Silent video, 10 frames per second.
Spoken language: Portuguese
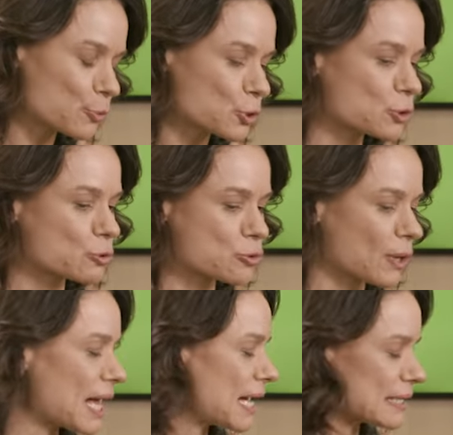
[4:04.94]
protetor
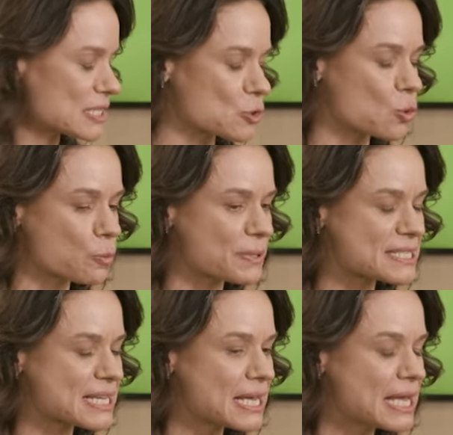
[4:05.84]
solar, das roupas,
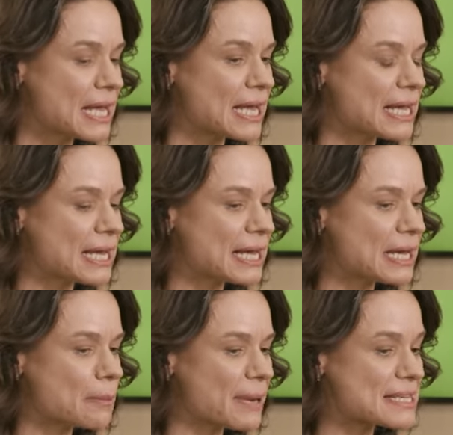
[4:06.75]

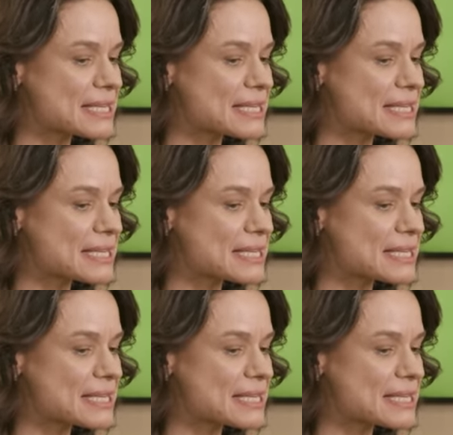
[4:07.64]
é, mas